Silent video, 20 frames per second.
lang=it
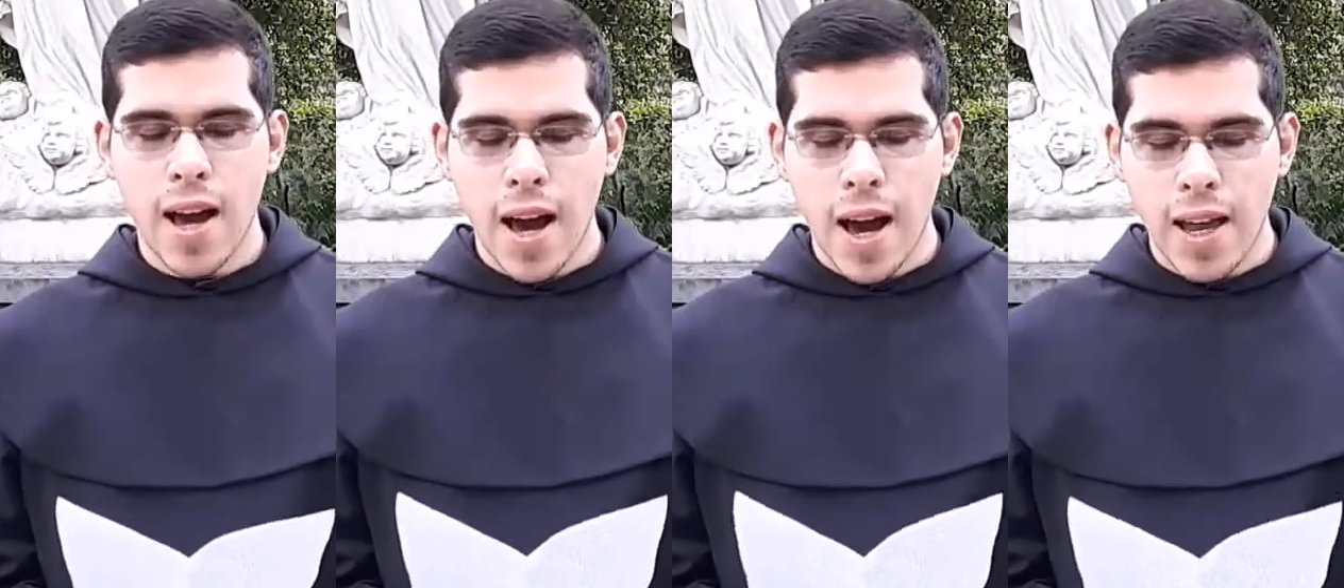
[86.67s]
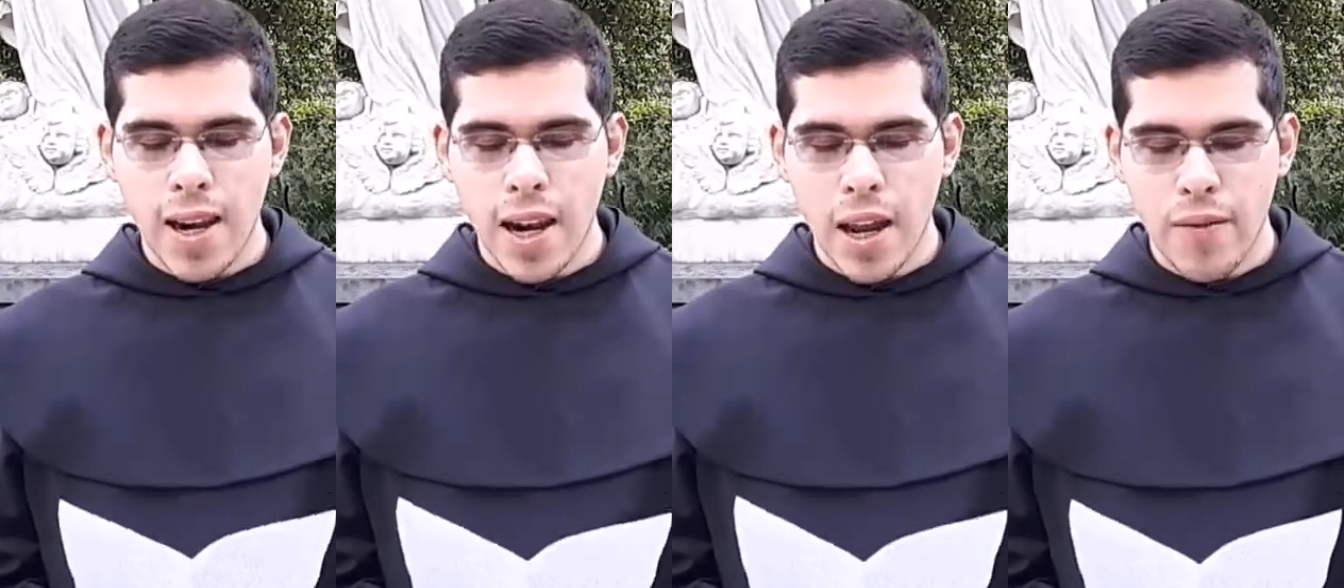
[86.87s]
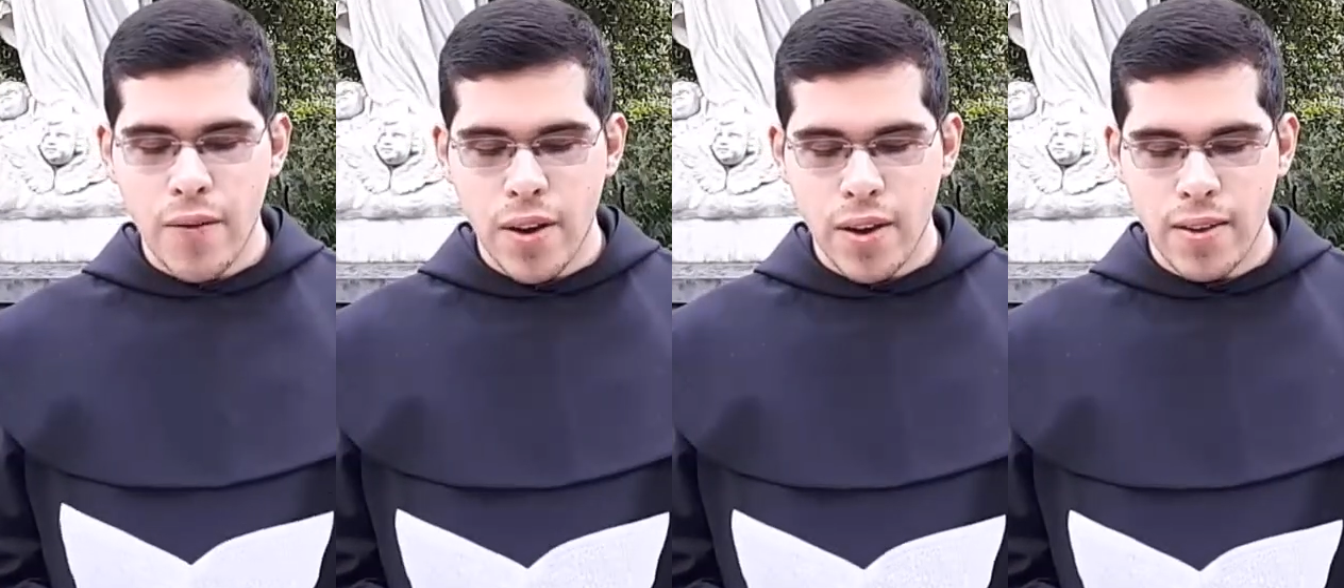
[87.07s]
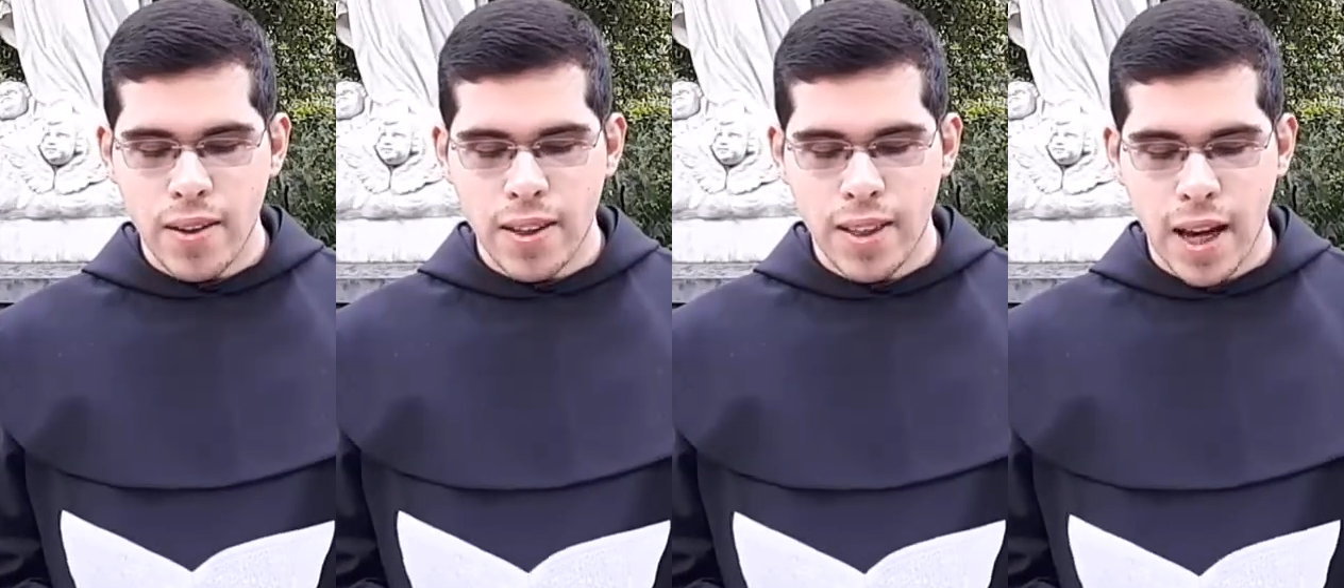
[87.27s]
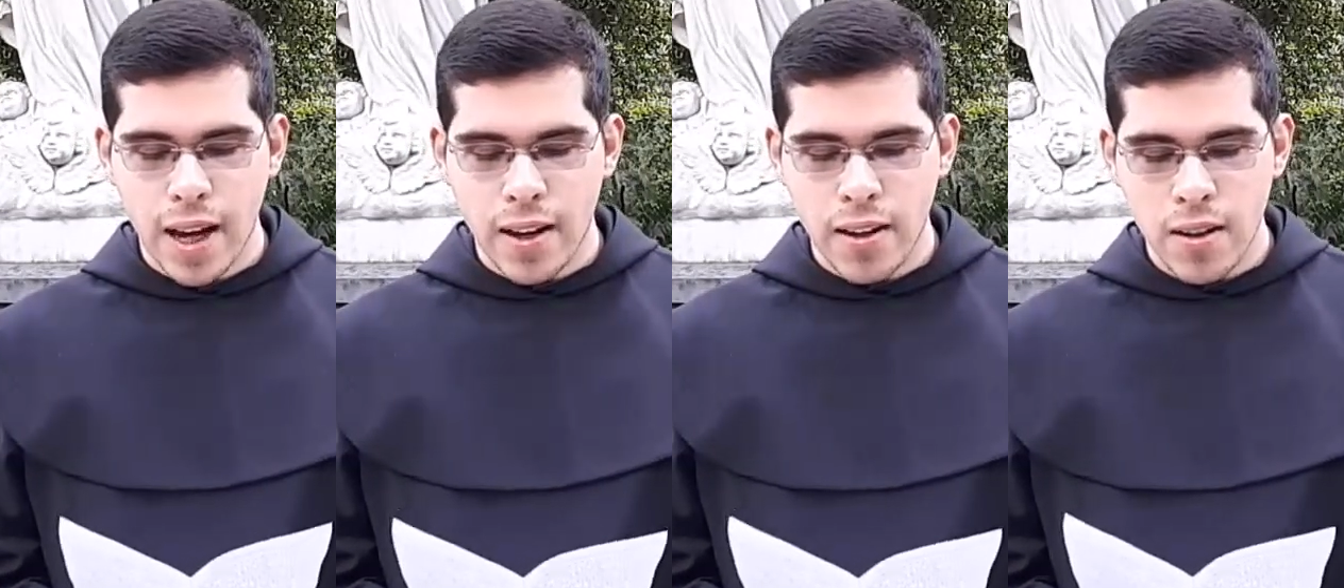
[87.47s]
alla
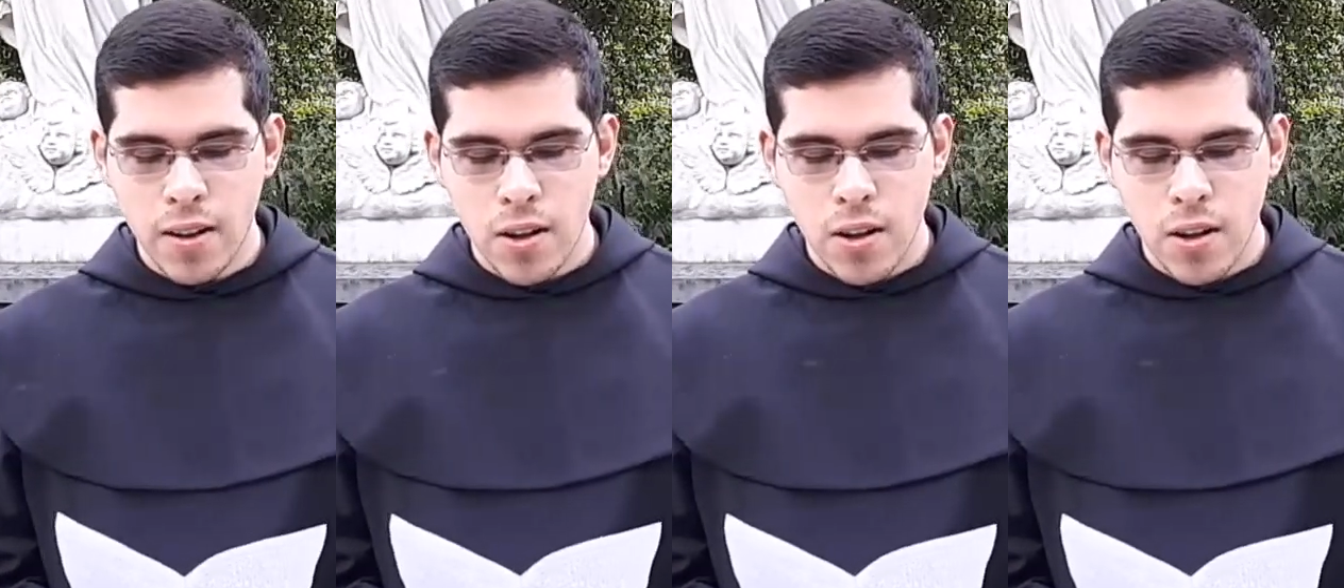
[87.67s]
verità,